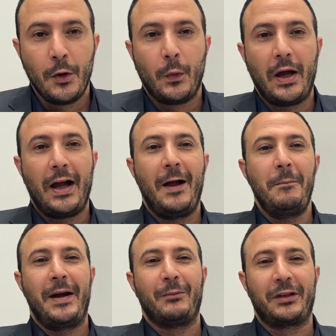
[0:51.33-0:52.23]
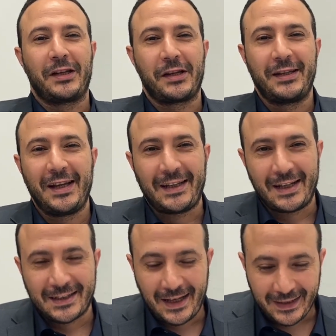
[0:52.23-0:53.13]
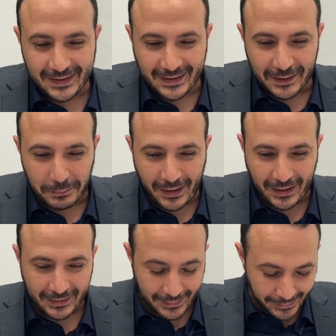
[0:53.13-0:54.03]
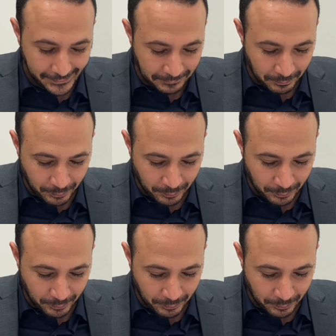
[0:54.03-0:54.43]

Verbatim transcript: واهم المستجدات على الصعيد المحلي